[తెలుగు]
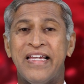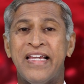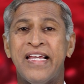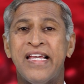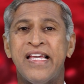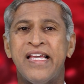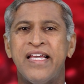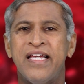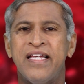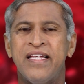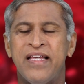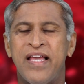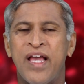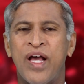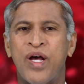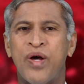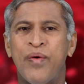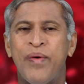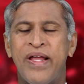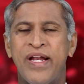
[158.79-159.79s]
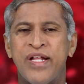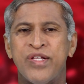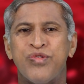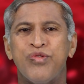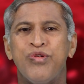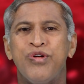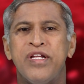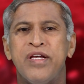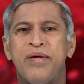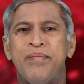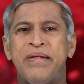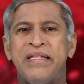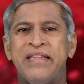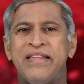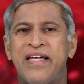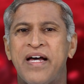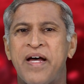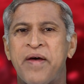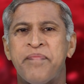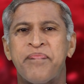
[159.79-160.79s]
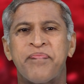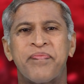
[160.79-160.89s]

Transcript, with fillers: ఈ ఎక్కువైన సోడియం అంతా